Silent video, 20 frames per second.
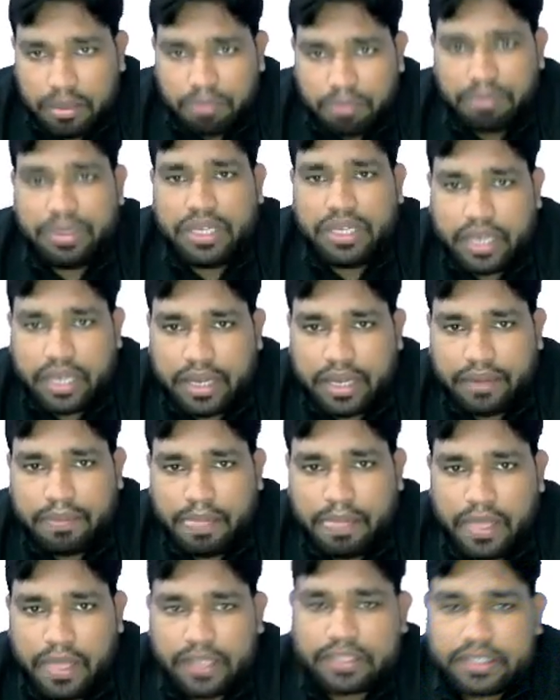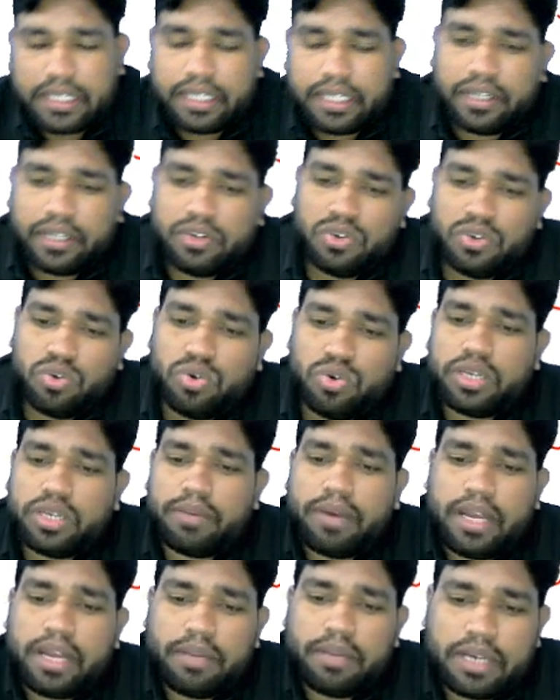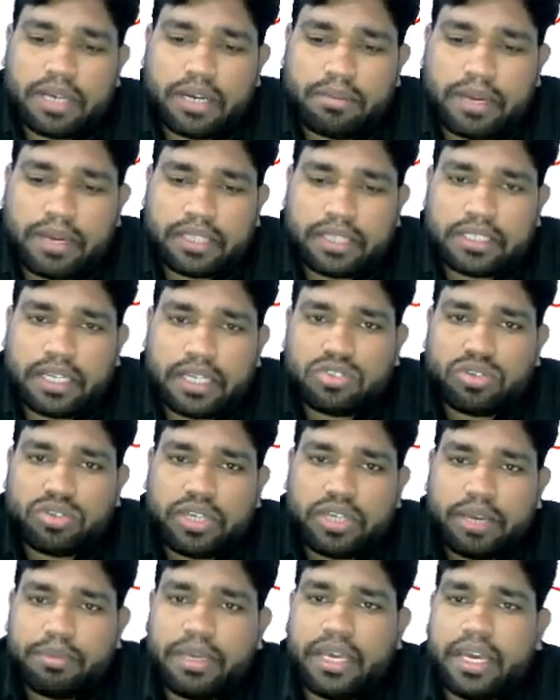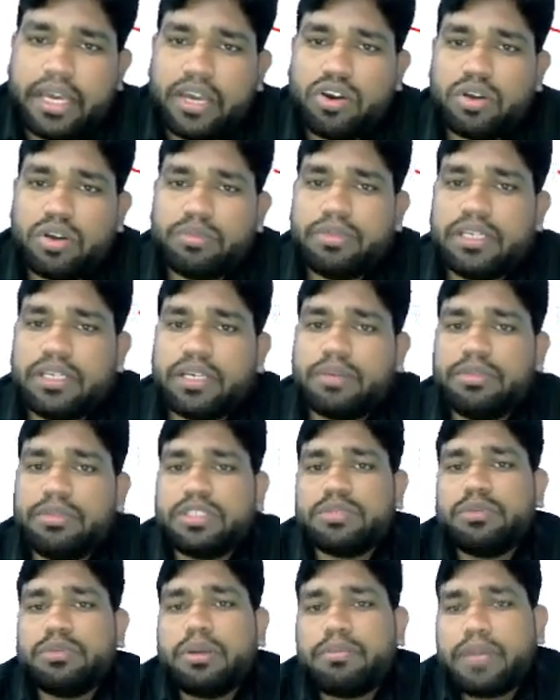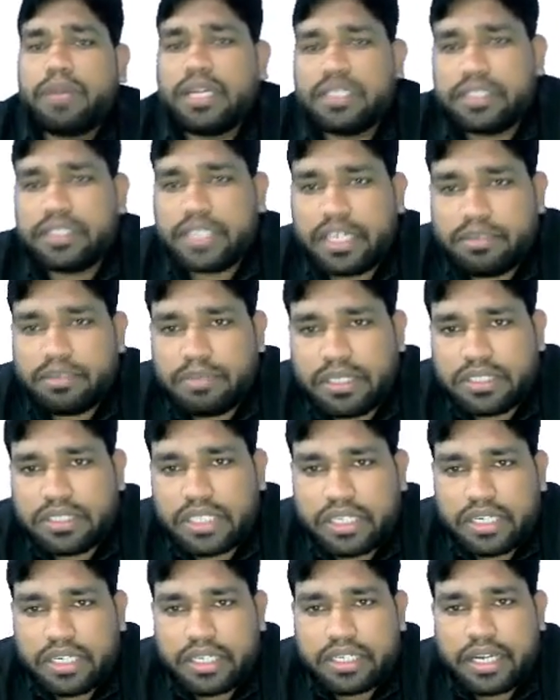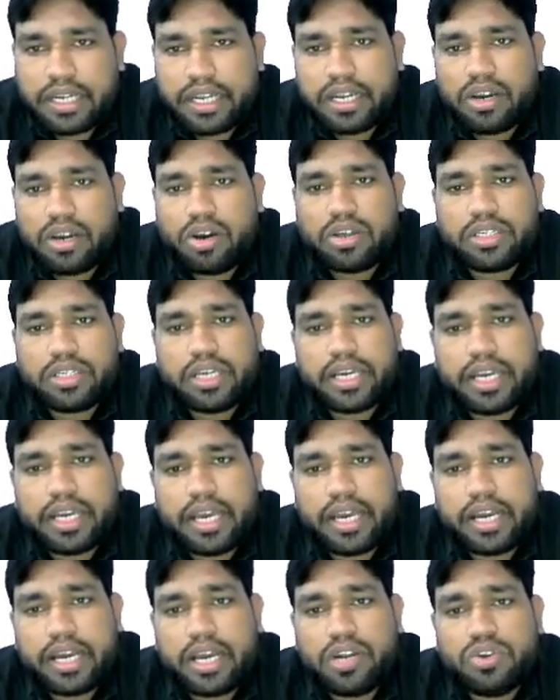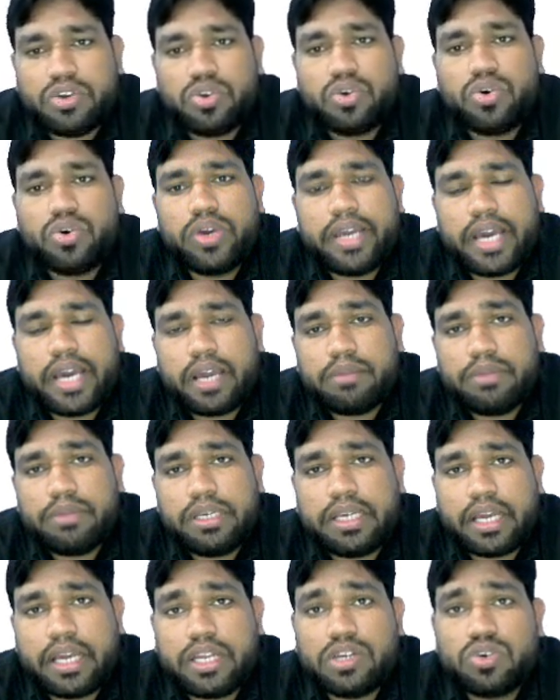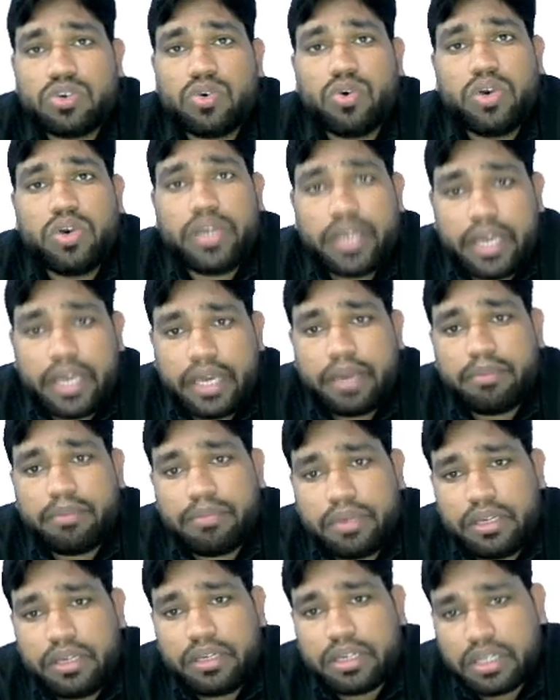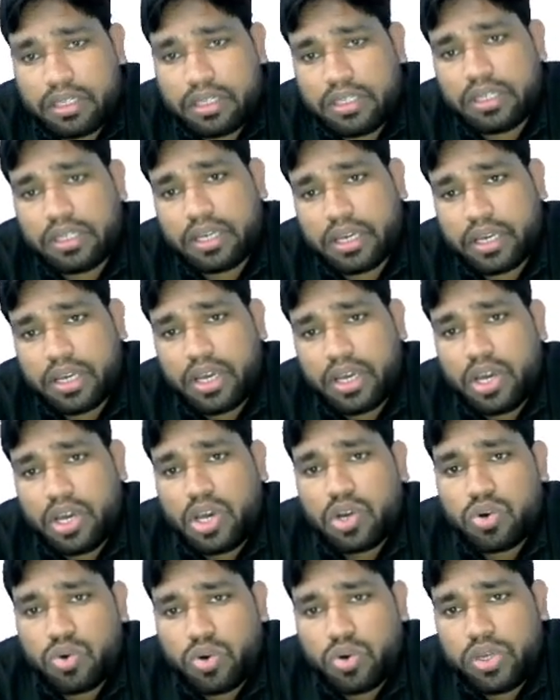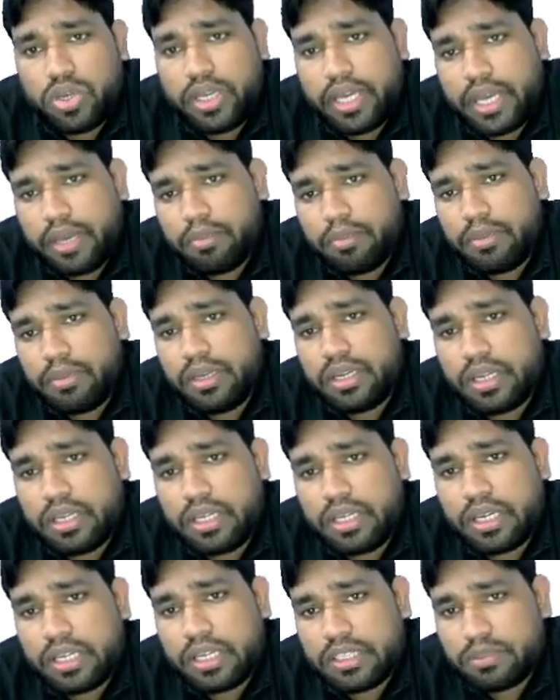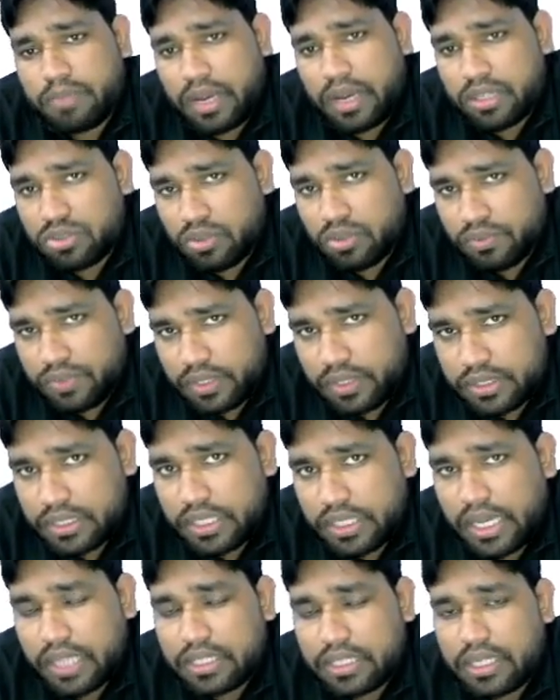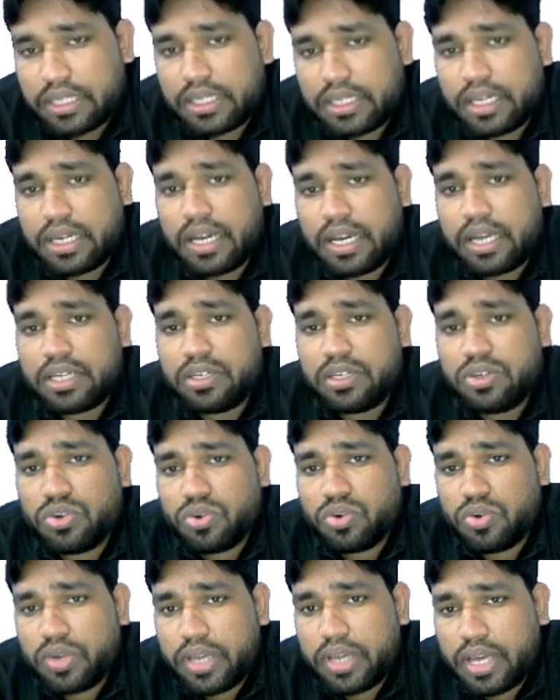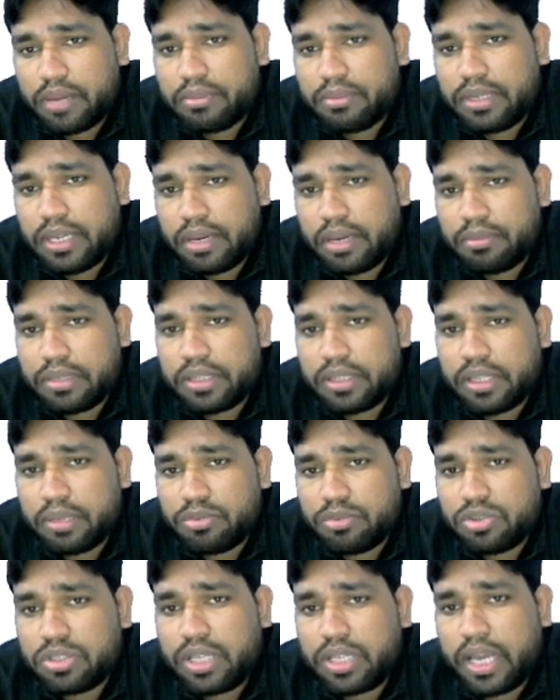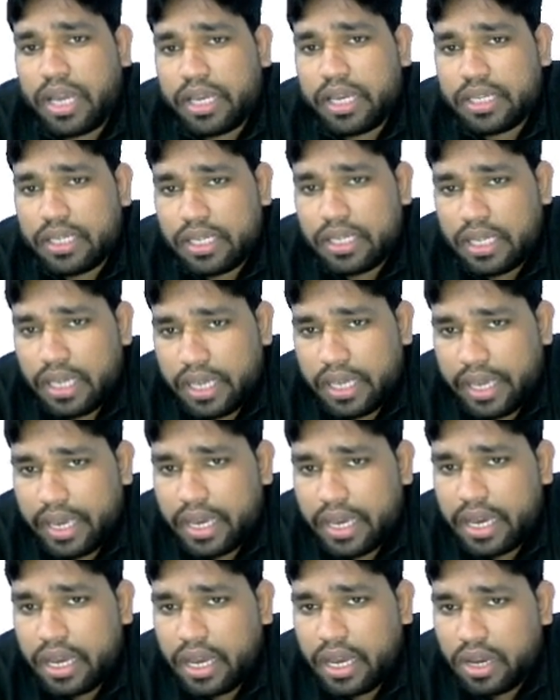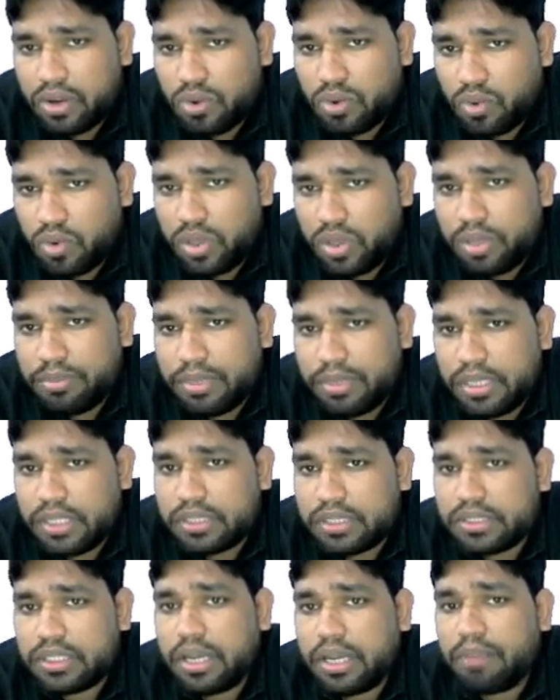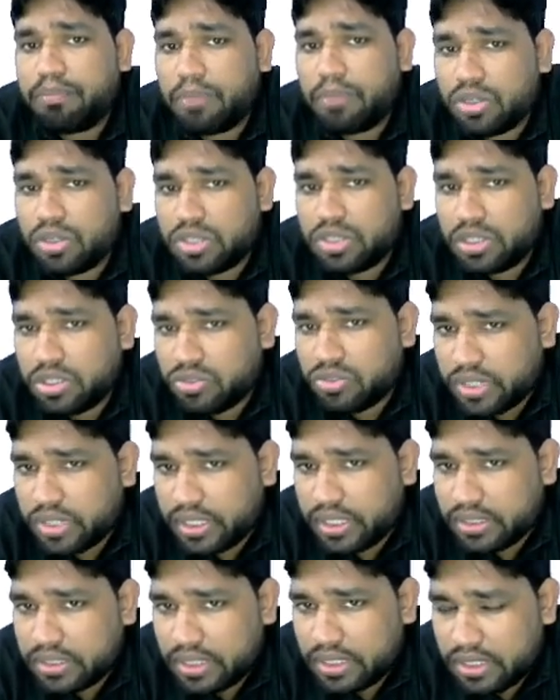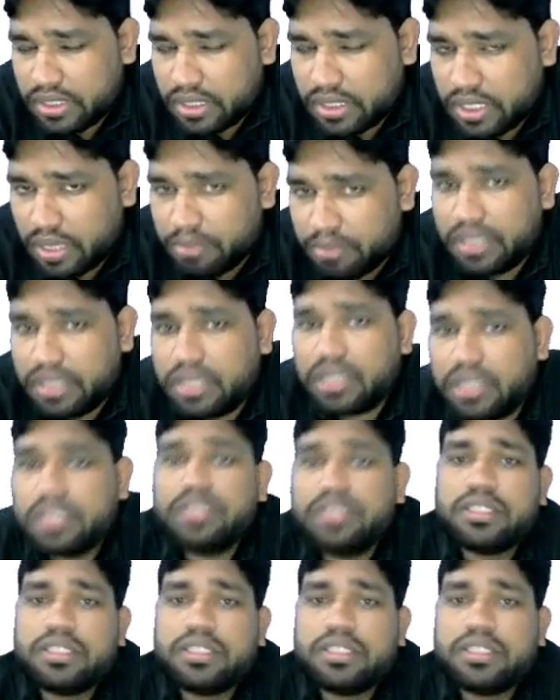बी है चलिए नो के बारे में अगर बात करें तो ये भी ए और बी के बीच में अपना स्टेटमेंट जनरेट करेगा और ये कहेगा नो ए आर बी यानी कोई ए बी नहीं है कोई ए बी नहीं है इस बात को फिर से याद रखिएगा कि नो ए आर बी का मतलब होता है कि ए का कोई भी हिस्सा पॉजिटिव सेंस कभी नहीं दे